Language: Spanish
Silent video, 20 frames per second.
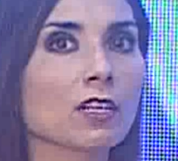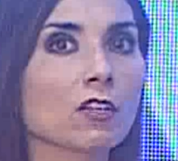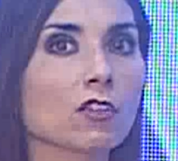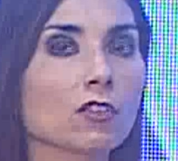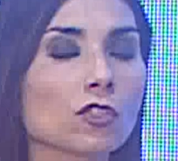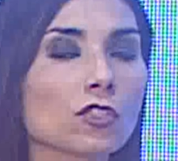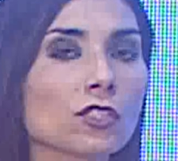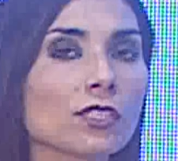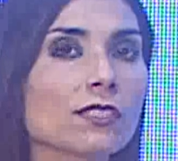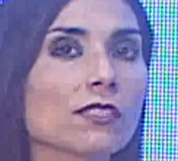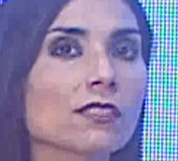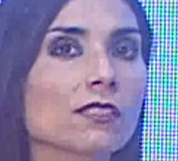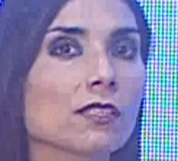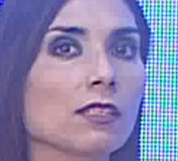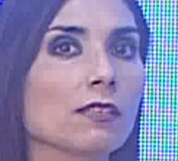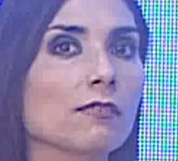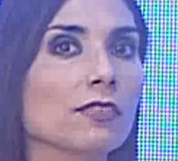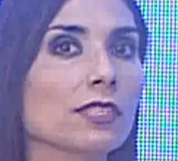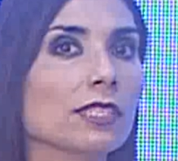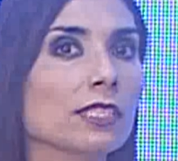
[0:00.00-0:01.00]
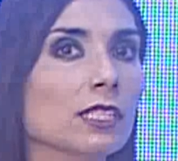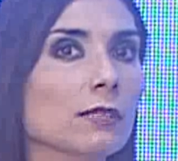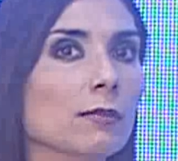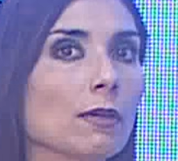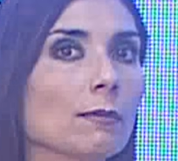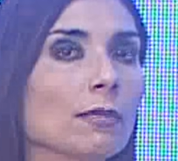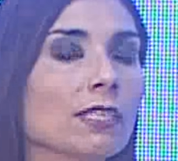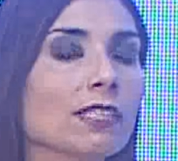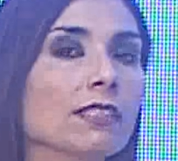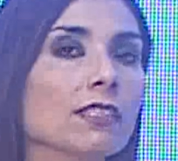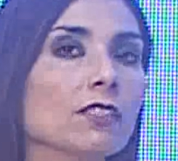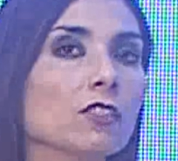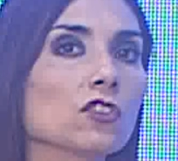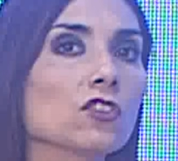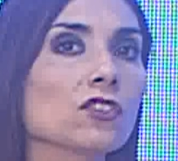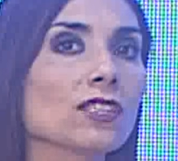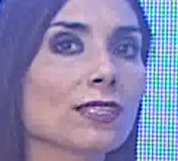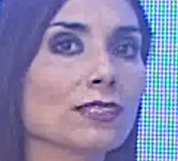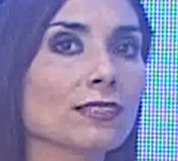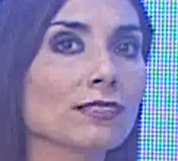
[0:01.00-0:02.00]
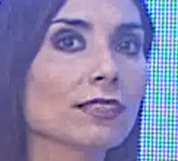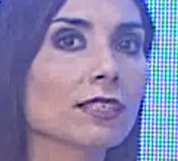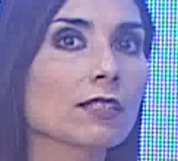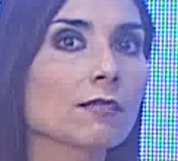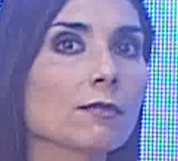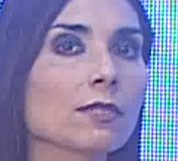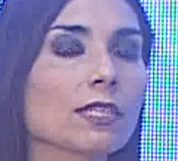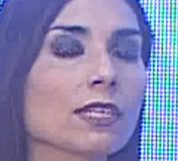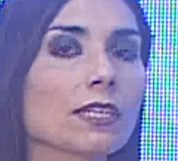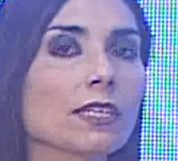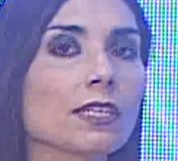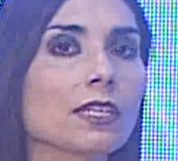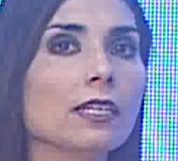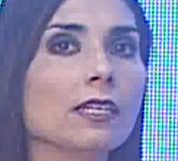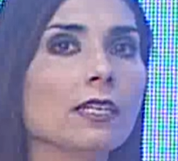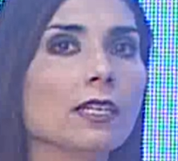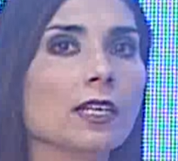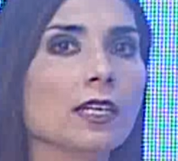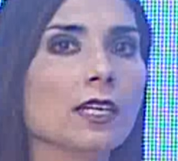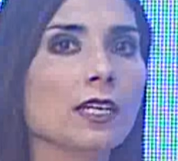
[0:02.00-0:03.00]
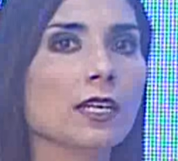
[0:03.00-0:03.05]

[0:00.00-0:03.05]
conocerse si definitivamente no se interviene